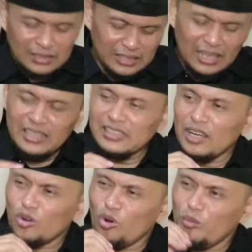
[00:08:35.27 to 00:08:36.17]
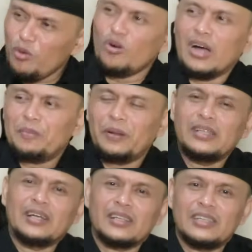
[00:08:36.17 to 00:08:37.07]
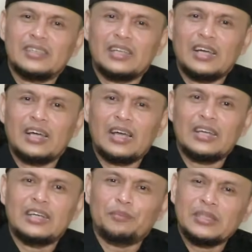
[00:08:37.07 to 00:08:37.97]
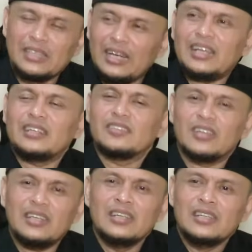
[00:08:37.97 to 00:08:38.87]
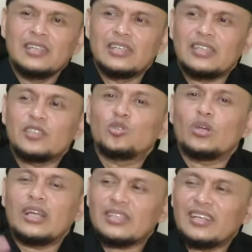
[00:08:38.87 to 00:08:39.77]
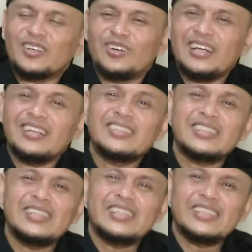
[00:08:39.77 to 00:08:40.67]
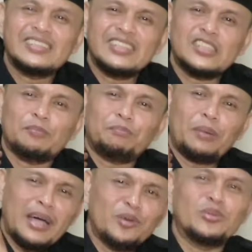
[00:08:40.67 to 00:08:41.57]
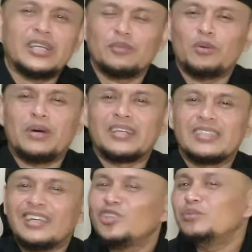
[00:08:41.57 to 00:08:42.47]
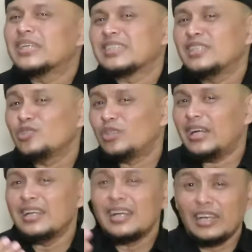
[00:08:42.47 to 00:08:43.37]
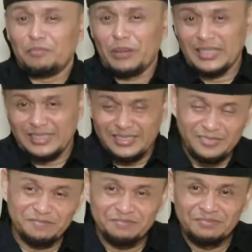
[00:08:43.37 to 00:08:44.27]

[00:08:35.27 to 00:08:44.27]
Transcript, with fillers: Ketika kita ngomong apa yang kita ada masalah gitu kan, kita curhatkan ke orang, sedikitnya separuh dari beban kita itu biasanya sudah lepas.